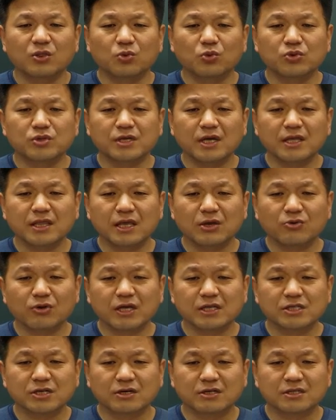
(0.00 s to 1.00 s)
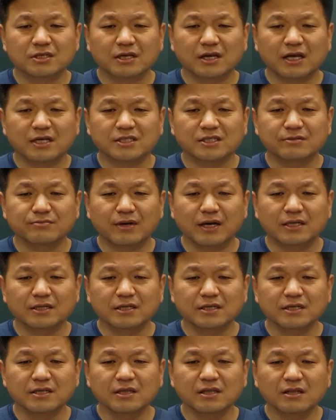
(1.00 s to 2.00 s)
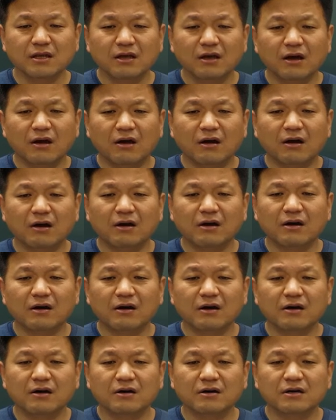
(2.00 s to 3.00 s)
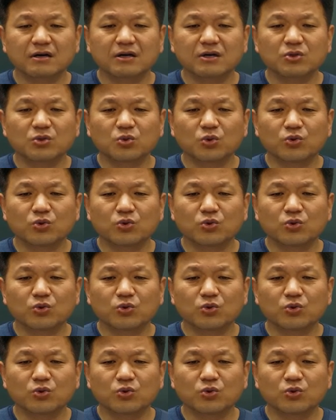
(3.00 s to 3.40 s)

논제의 내용에 적절하지만은 어,